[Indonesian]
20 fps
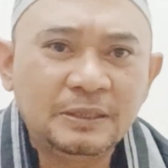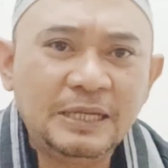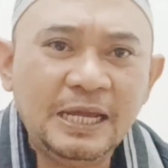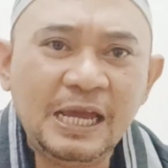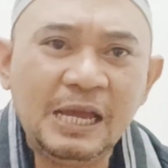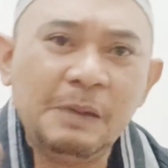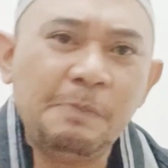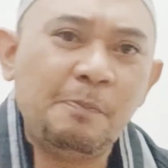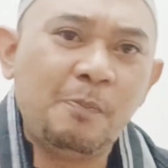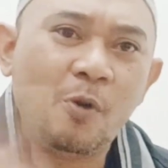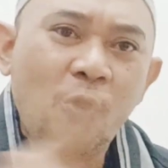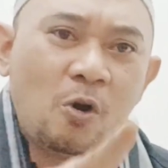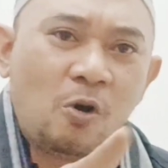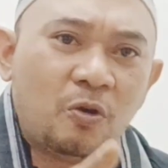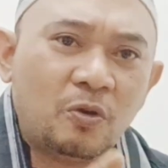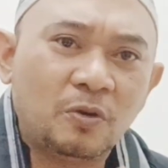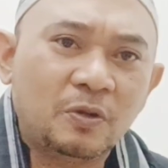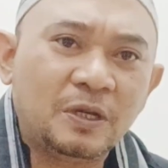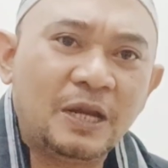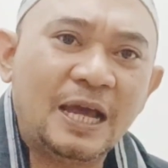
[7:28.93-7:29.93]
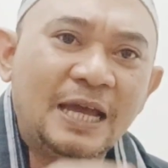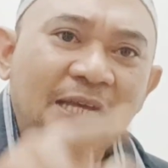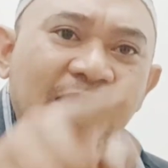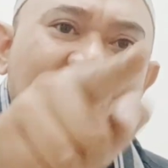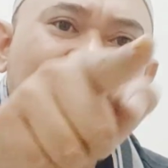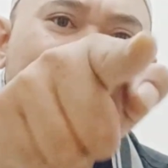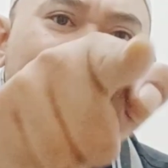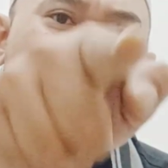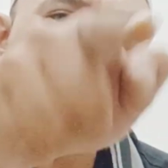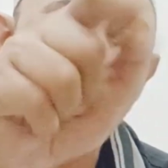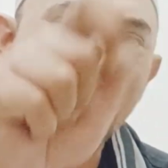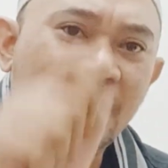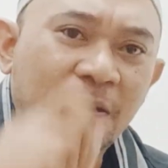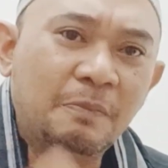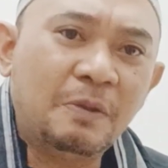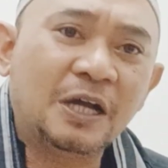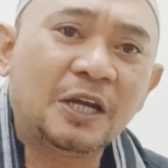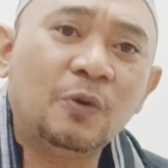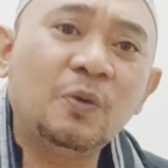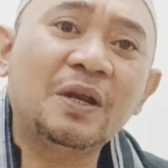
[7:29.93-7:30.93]
Depok. Nah, ini lihat
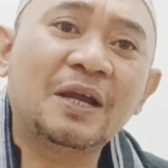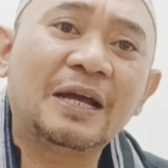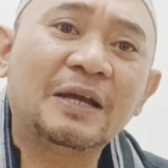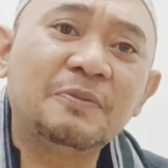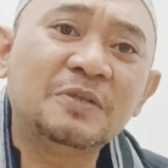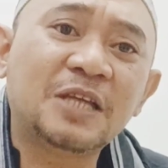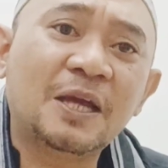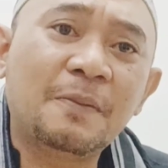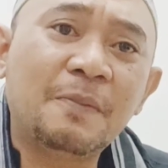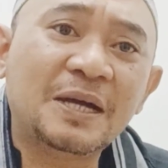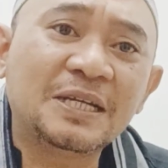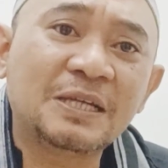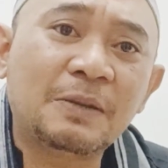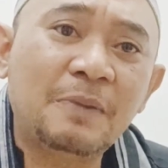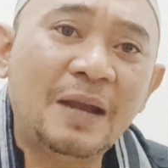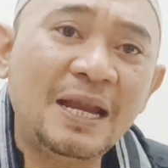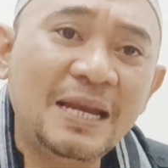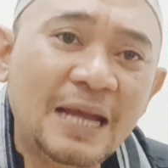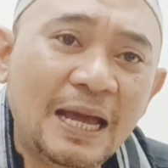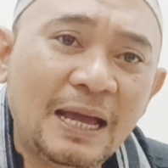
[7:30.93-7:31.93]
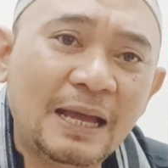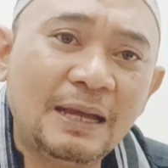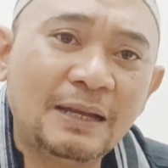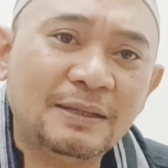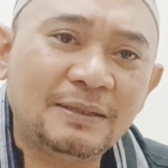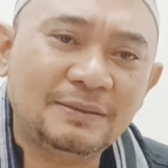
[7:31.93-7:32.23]
nih, Bang Kiwir kagak bisa bahasa Belanda.